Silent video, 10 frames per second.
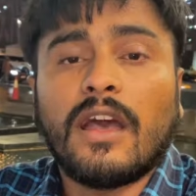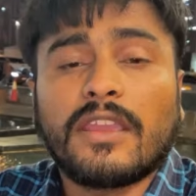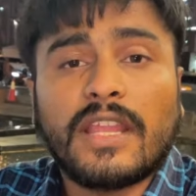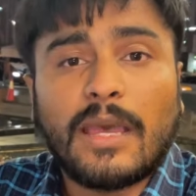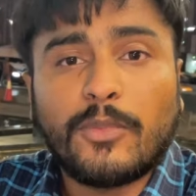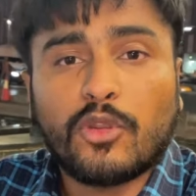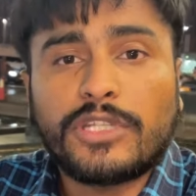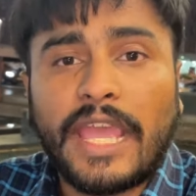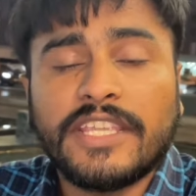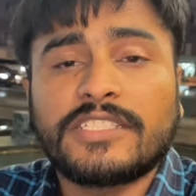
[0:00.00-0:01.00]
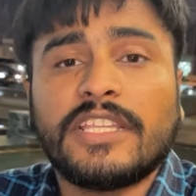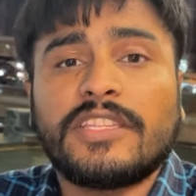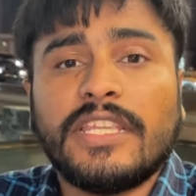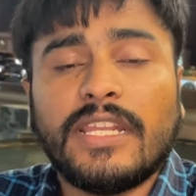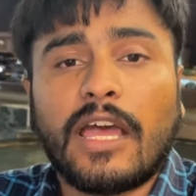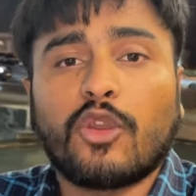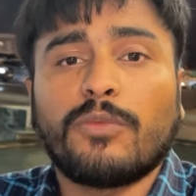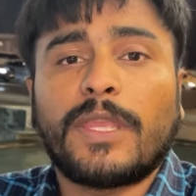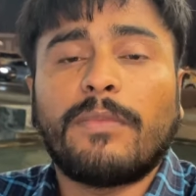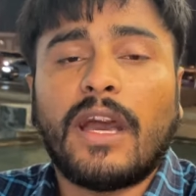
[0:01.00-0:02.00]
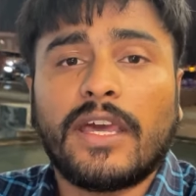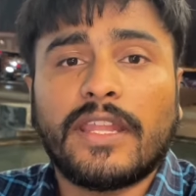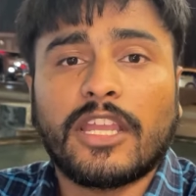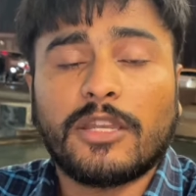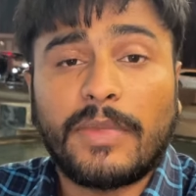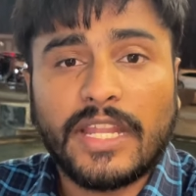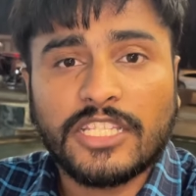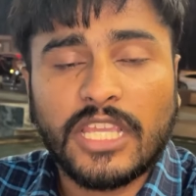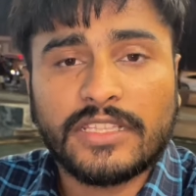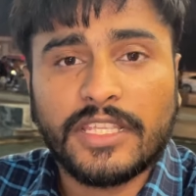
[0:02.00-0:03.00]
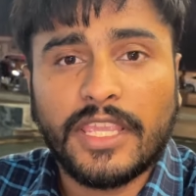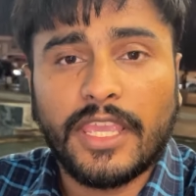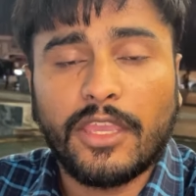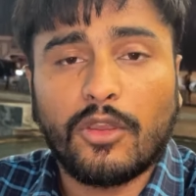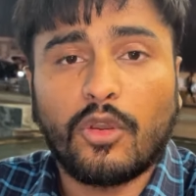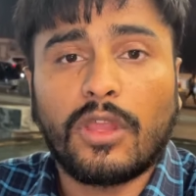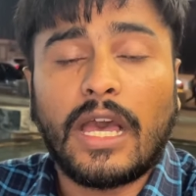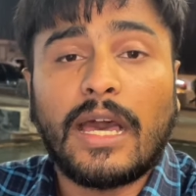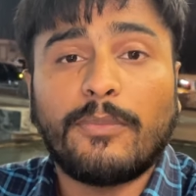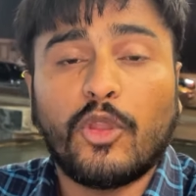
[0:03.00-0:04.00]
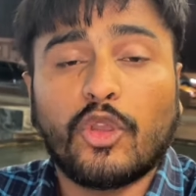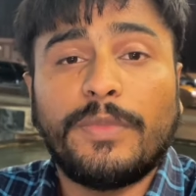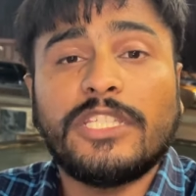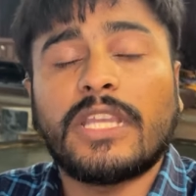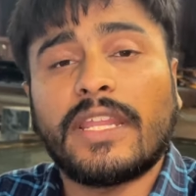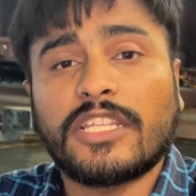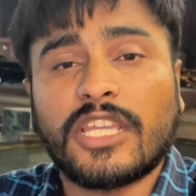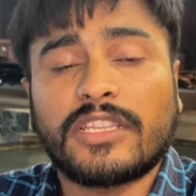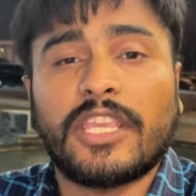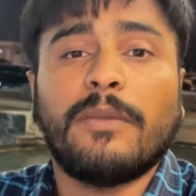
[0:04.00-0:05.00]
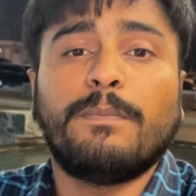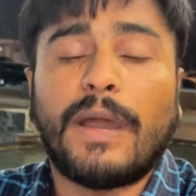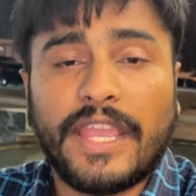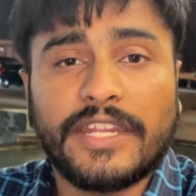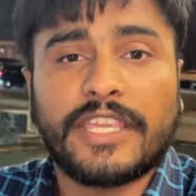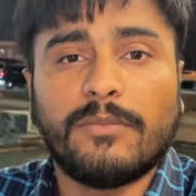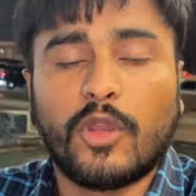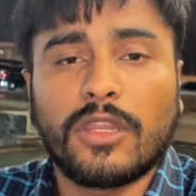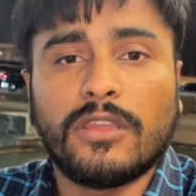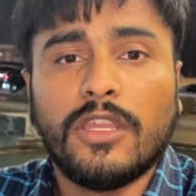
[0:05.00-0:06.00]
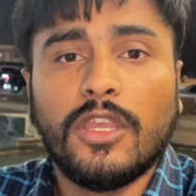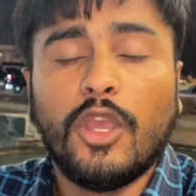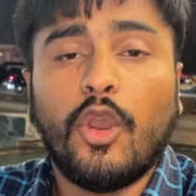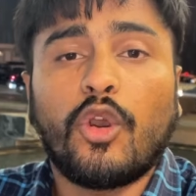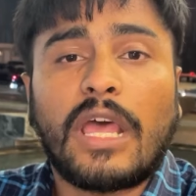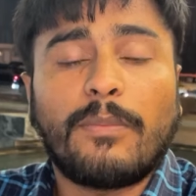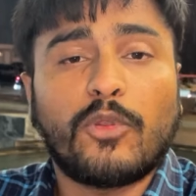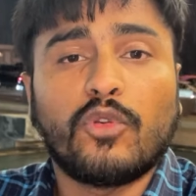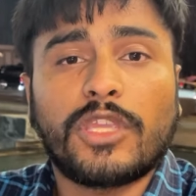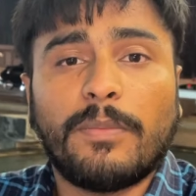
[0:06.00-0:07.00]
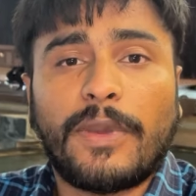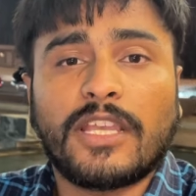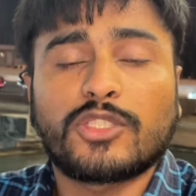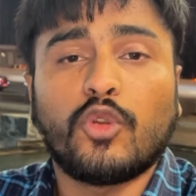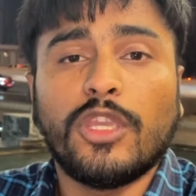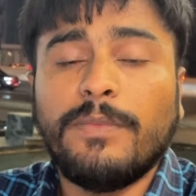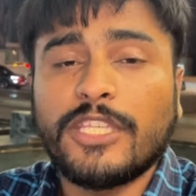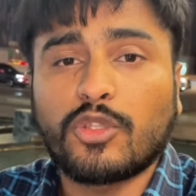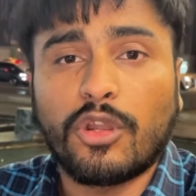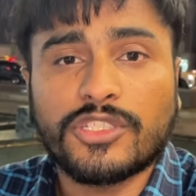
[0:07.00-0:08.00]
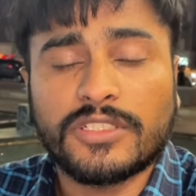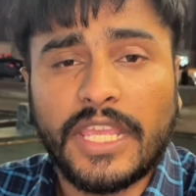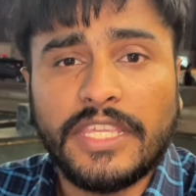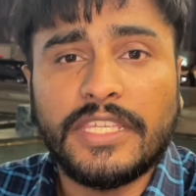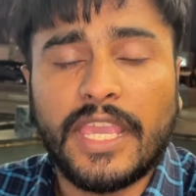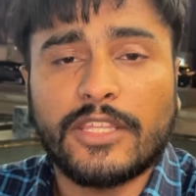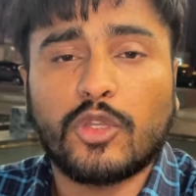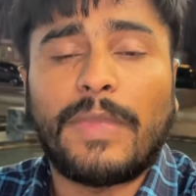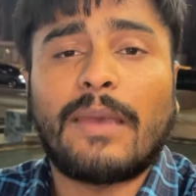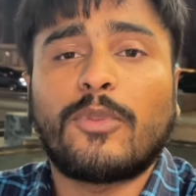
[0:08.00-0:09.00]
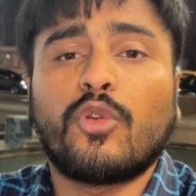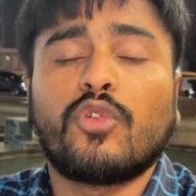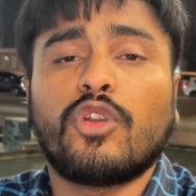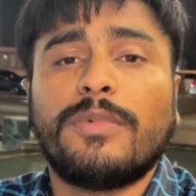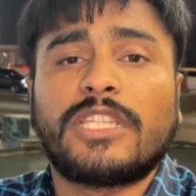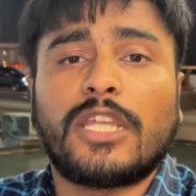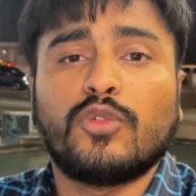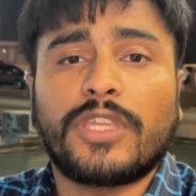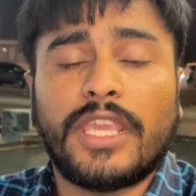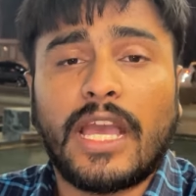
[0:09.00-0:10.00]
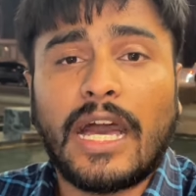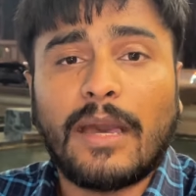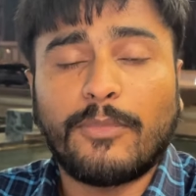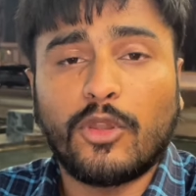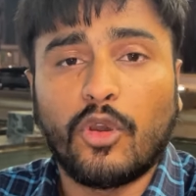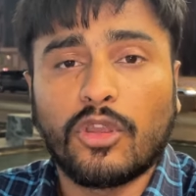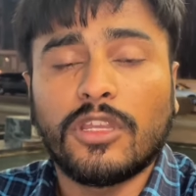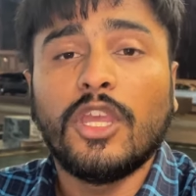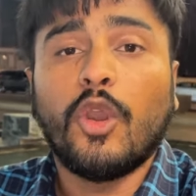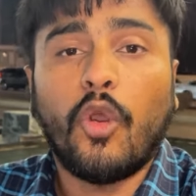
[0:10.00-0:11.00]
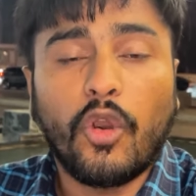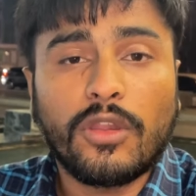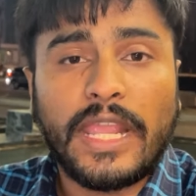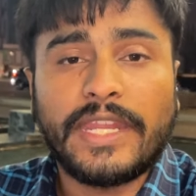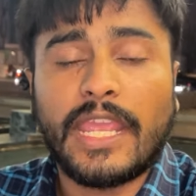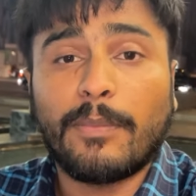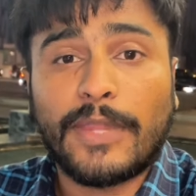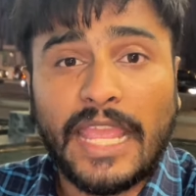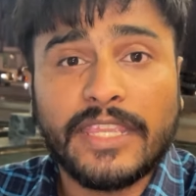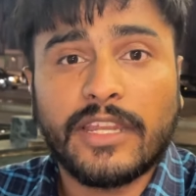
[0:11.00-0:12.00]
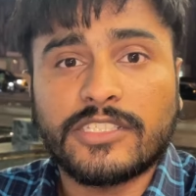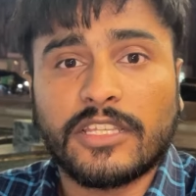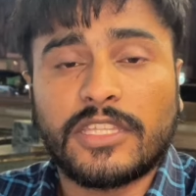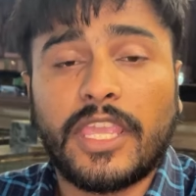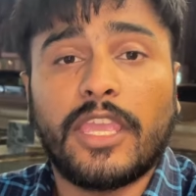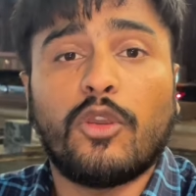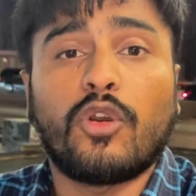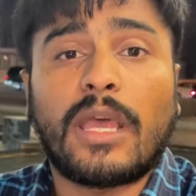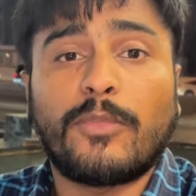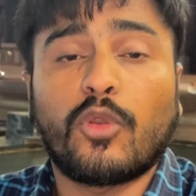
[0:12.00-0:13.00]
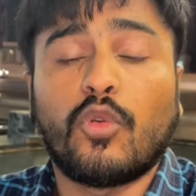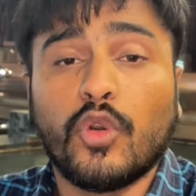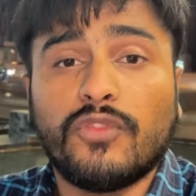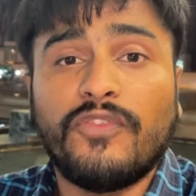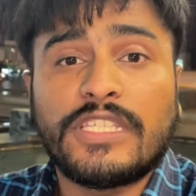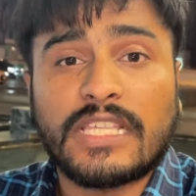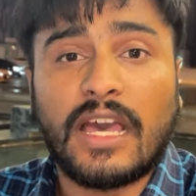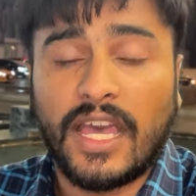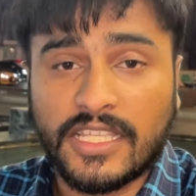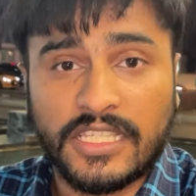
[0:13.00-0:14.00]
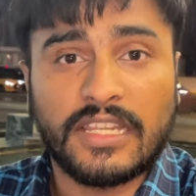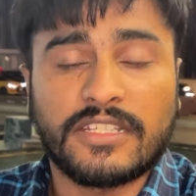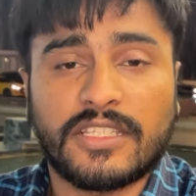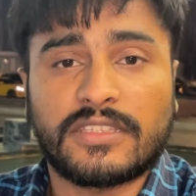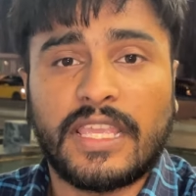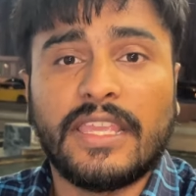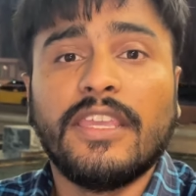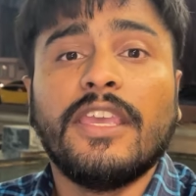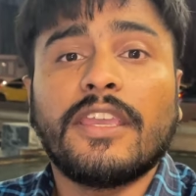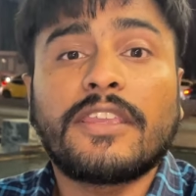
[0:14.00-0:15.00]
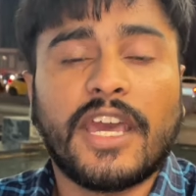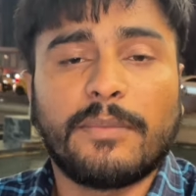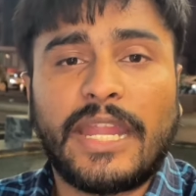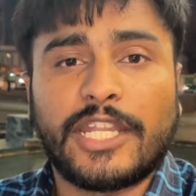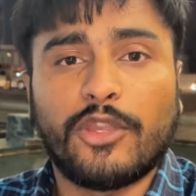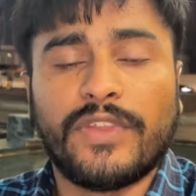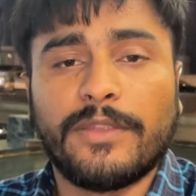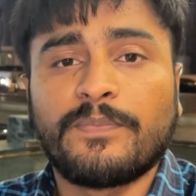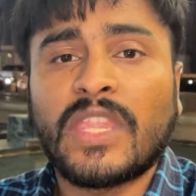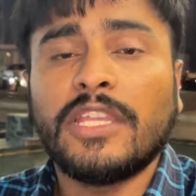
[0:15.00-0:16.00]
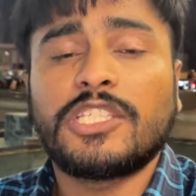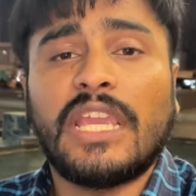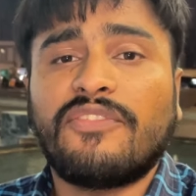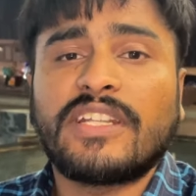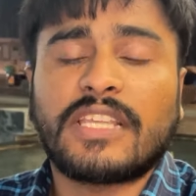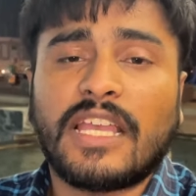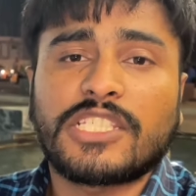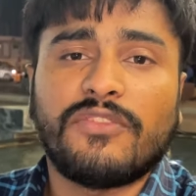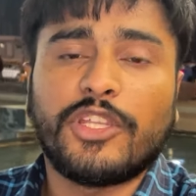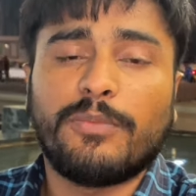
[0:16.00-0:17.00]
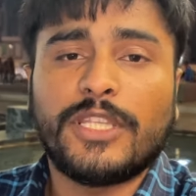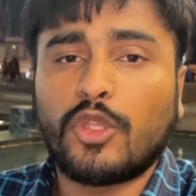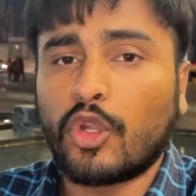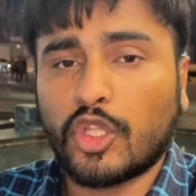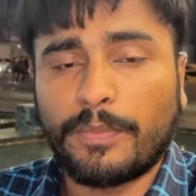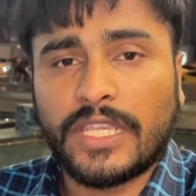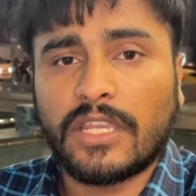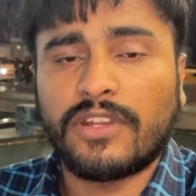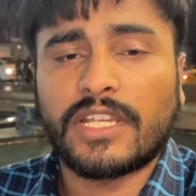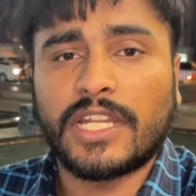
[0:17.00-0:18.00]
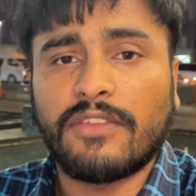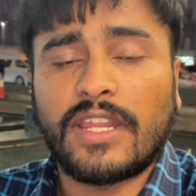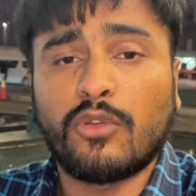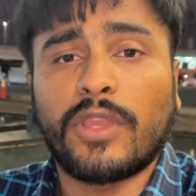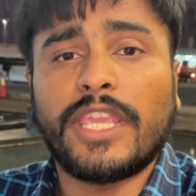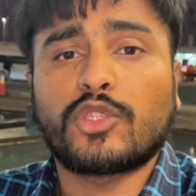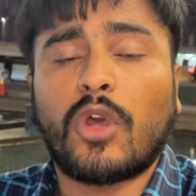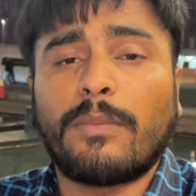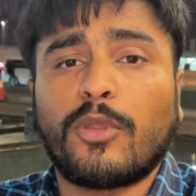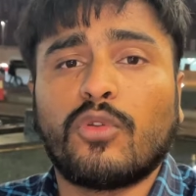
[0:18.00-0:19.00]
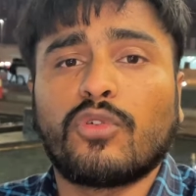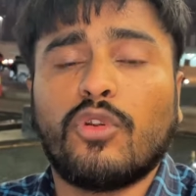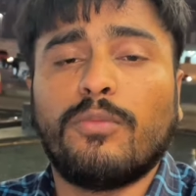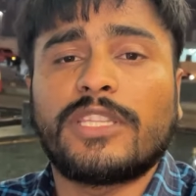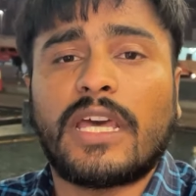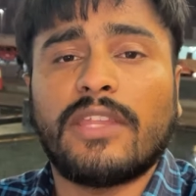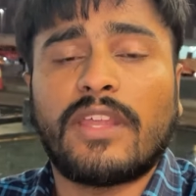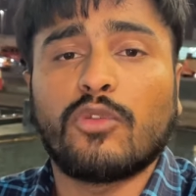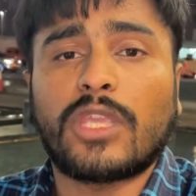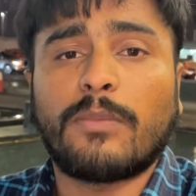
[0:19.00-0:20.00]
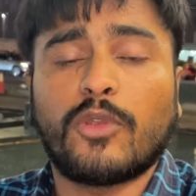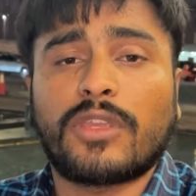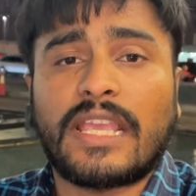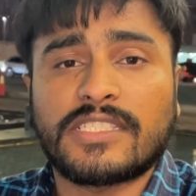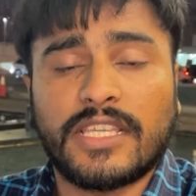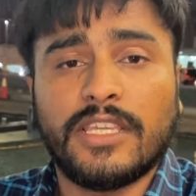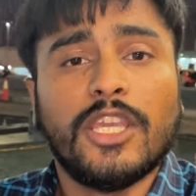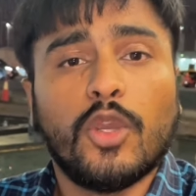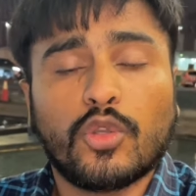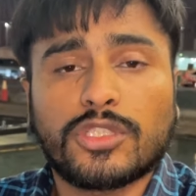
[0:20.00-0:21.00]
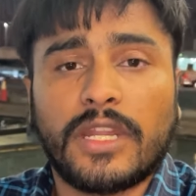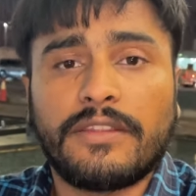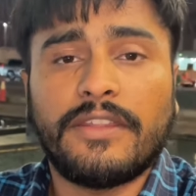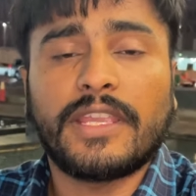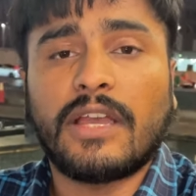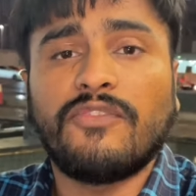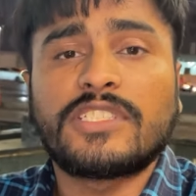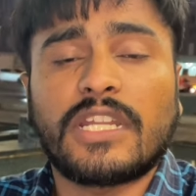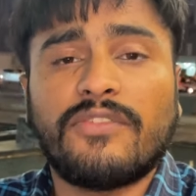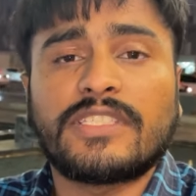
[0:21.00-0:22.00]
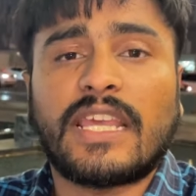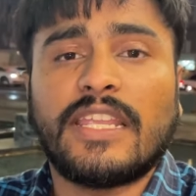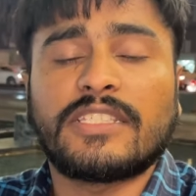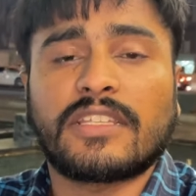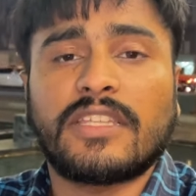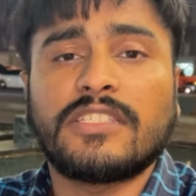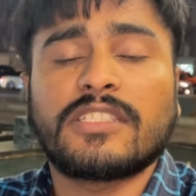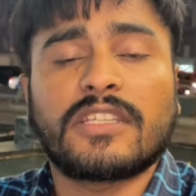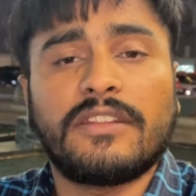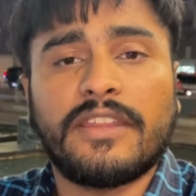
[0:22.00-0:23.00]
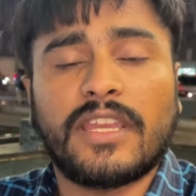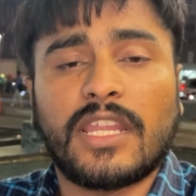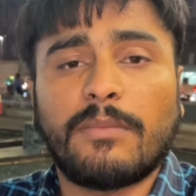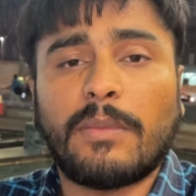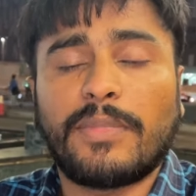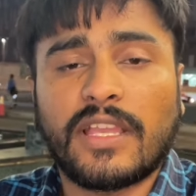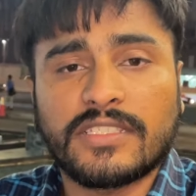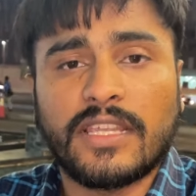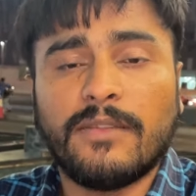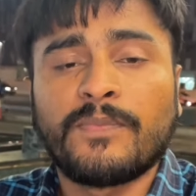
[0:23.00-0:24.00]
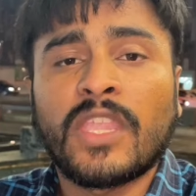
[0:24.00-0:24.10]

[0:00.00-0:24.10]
अगर आप लोग ढाई से तीन लाख रुपए महाना कमाना चाहते हैं और आप लोग भी जाना चाहते हैं बाहर के मुल्क और आप लोगों के पास कोई भी सोर्स नहीं है तो मैं आप लोगों को बता दूं कि आप लोग ऑनलाइन अप्लाई कर सकते हैं और आप लोग खुद वीज़ा हासिल कर सकते हैं घर बैठे हुए जी हाँ फ्रेंड्स आज की वीडियो में दो टॉपिक कवर करने वाला हूँ एक तो आप लोगों को बताने वाला हूँ कि आप लोग कैसे उस कंट्री का विजिट वीज़ा ले सकते हैं जिस कंट्री का नाम है ब्राज़ील